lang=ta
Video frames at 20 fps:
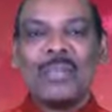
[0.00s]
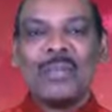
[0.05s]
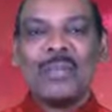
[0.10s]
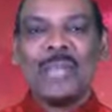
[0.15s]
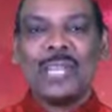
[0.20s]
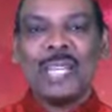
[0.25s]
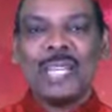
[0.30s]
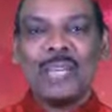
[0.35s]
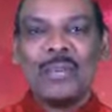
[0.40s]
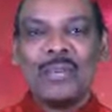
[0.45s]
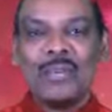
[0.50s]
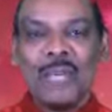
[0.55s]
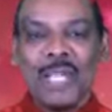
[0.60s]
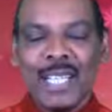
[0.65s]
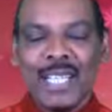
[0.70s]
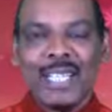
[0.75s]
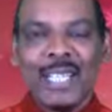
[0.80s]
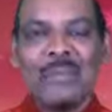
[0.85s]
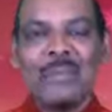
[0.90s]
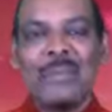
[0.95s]
மிக
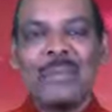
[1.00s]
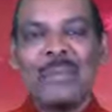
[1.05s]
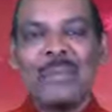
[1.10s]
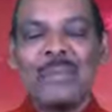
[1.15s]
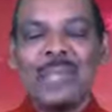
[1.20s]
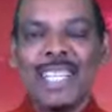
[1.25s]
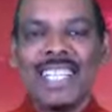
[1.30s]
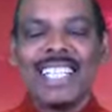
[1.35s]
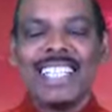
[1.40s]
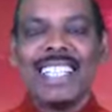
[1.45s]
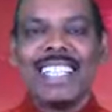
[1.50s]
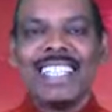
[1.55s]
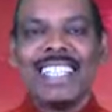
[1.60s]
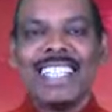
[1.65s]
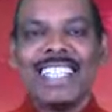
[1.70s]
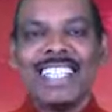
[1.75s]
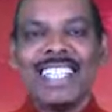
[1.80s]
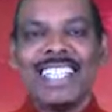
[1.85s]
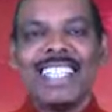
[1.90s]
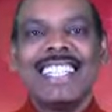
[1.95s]
பிடித்த ஒருவர்
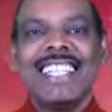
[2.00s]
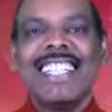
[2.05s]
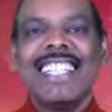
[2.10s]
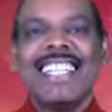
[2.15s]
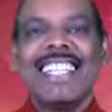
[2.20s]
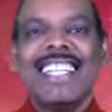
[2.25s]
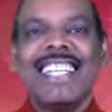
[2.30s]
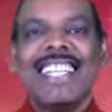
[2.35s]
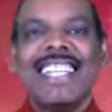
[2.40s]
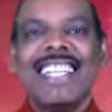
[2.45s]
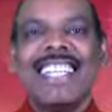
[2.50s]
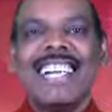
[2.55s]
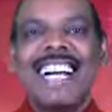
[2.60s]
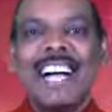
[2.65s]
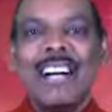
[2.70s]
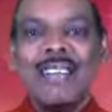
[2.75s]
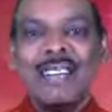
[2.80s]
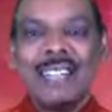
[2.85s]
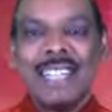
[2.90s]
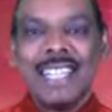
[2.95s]

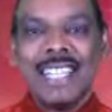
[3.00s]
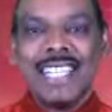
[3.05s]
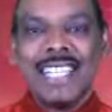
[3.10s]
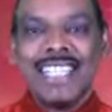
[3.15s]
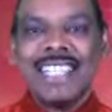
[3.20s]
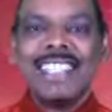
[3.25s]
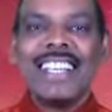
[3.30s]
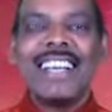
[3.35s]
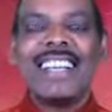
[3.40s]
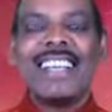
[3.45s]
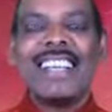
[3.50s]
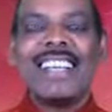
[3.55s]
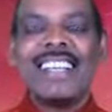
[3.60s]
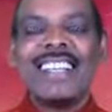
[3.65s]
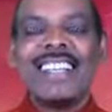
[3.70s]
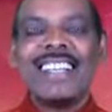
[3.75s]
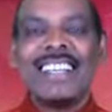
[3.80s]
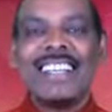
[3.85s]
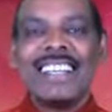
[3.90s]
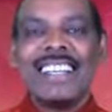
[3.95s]
அவர் இருந்தால்
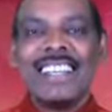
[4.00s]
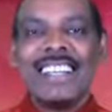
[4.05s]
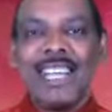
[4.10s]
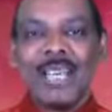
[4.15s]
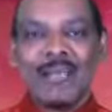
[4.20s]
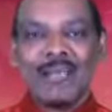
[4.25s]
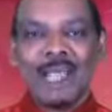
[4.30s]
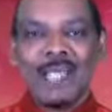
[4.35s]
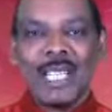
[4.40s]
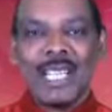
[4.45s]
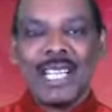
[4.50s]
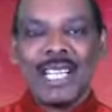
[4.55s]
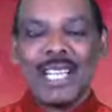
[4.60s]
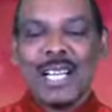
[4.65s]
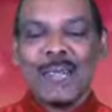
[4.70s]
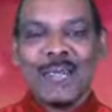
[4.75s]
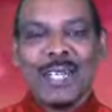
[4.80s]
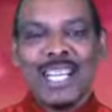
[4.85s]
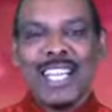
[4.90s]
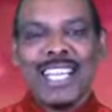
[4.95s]
நாம்
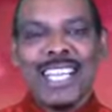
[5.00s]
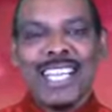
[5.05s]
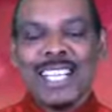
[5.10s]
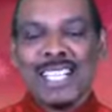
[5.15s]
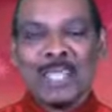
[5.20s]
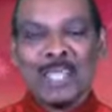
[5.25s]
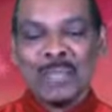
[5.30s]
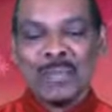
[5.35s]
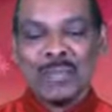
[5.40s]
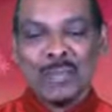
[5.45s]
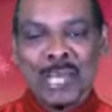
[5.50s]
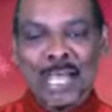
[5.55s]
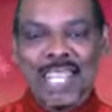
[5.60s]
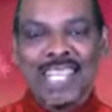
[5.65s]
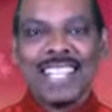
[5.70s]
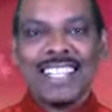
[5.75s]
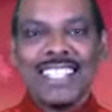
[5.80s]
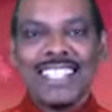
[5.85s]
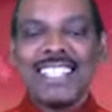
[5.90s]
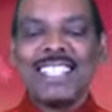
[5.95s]
சிரிக்காமலேயே இருக்க
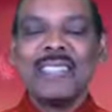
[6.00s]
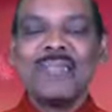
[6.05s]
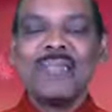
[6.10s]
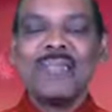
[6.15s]
முடியாது